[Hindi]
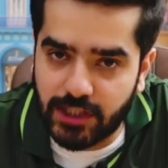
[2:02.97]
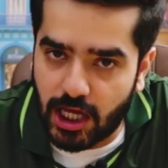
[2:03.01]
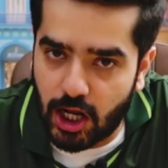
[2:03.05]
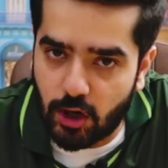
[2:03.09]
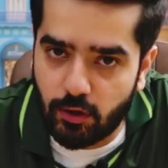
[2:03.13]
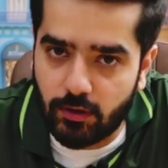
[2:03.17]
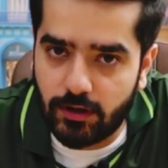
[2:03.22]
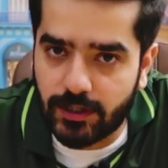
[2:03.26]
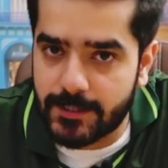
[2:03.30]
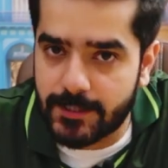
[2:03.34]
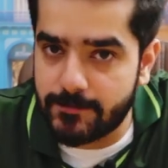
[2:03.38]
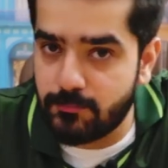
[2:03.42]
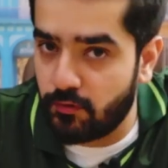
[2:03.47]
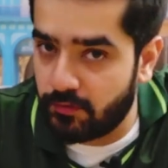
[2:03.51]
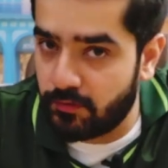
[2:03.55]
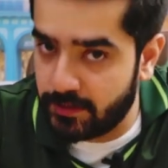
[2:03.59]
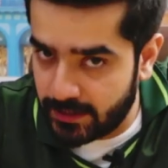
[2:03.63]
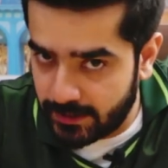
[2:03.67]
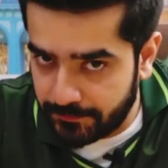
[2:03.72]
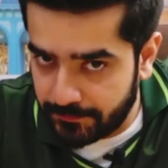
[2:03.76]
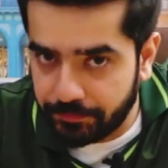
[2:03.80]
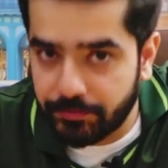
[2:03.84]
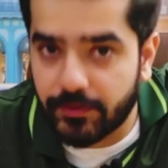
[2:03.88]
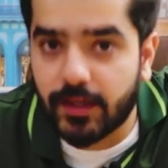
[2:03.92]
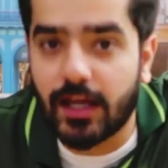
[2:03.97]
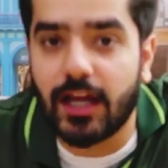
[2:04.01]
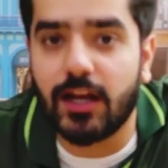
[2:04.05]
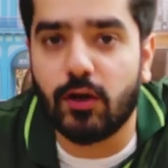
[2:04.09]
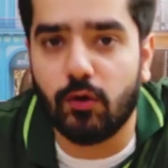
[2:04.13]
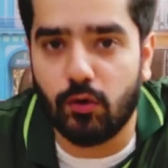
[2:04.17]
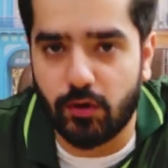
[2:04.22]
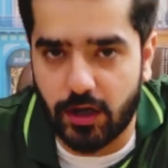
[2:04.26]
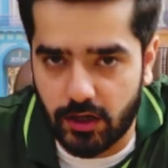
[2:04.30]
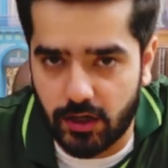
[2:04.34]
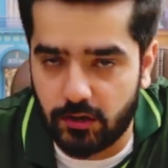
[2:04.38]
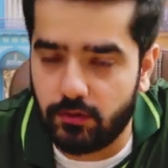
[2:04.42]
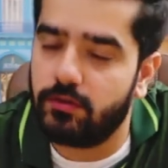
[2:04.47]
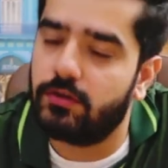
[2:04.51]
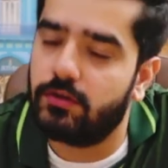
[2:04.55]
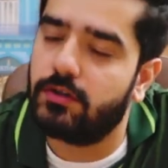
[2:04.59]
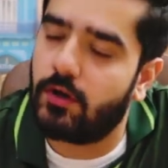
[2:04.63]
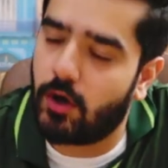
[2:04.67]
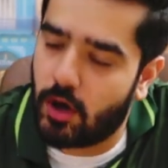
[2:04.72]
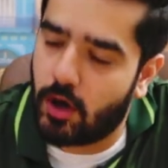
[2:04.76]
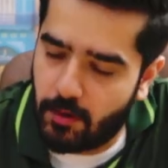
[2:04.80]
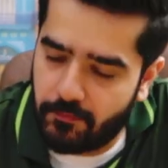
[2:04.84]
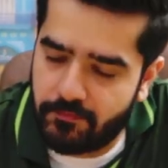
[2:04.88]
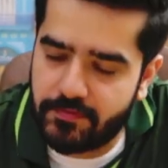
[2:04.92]
शाहरुख खान की मूवी है कल होना हो
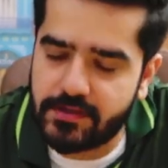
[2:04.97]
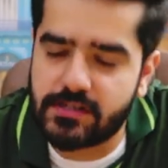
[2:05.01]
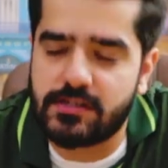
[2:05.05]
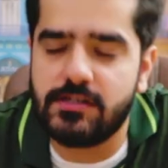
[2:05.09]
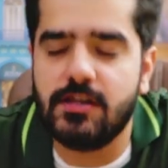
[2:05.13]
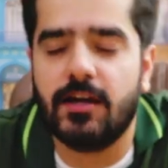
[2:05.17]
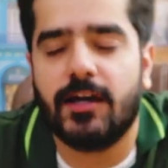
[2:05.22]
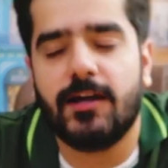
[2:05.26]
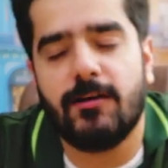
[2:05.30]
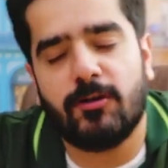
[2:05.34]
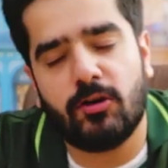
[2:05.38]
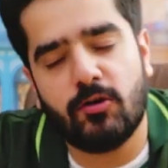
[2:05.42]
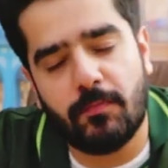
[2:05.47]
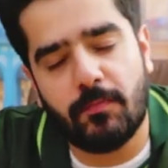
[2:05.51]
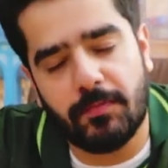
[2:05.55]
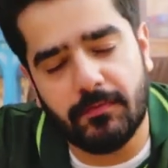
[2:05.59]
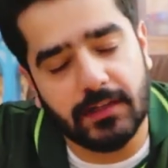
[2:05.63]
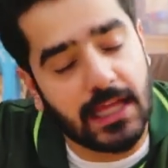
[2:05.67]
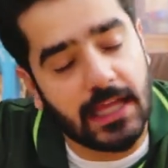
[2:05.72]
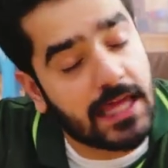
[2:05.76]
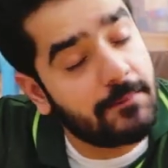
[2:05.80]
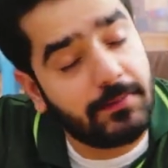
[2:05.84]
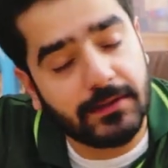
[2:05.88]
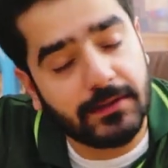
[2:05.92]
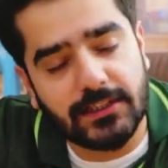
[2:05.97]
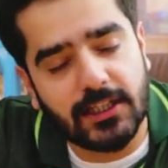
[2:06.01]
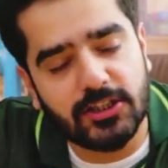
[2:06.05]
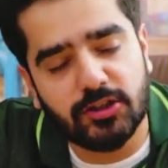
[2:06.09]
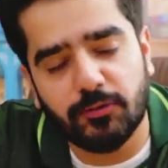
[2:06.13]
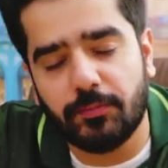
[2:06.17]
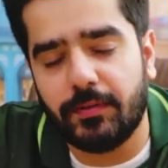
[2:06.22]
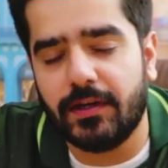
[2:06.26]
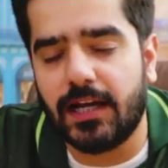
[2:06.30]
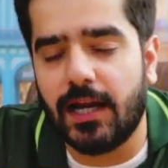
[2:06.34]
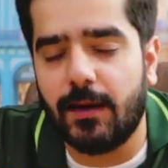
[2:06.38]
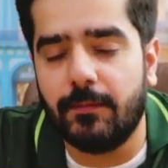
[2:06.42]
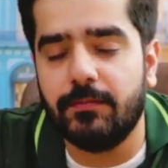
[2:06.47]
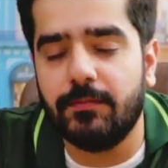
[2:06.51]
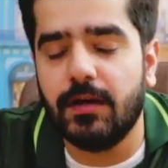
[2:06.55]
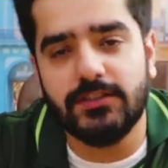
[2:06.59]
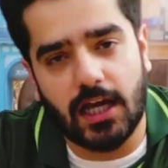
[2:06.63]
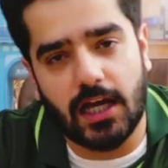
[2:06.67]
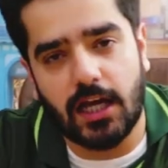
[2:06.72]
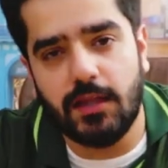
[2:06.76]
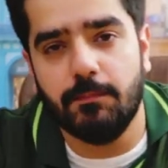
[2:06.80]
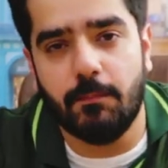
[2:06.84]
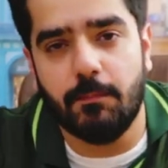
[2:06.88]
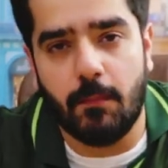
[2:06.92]
ऑब्वियसली अगर आपको नहीं पता तो फिर आप
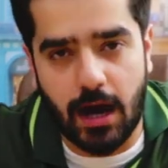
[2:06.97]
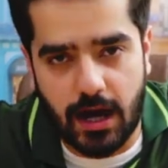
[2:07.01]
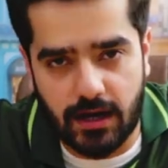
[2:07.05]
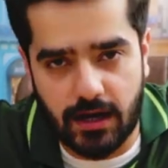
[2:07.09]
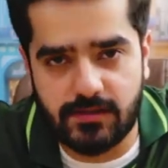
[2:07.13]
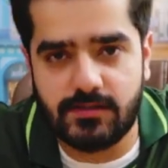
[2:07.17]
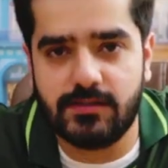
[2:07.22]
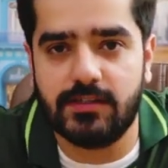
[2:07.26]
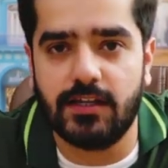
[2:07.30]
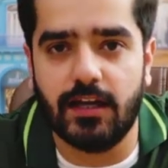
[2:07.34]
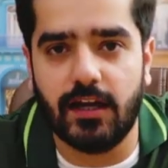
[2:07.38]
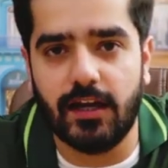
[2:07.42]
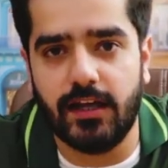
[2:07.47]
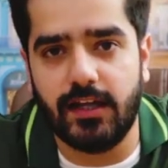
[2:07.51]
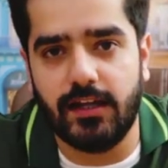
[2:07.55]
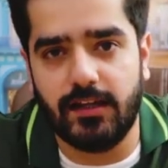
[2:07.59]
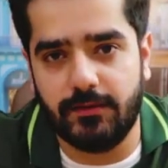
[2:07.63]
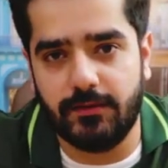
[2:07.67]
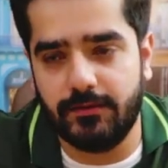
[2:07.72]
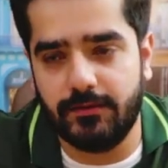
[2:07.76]
शायद मार्स से आए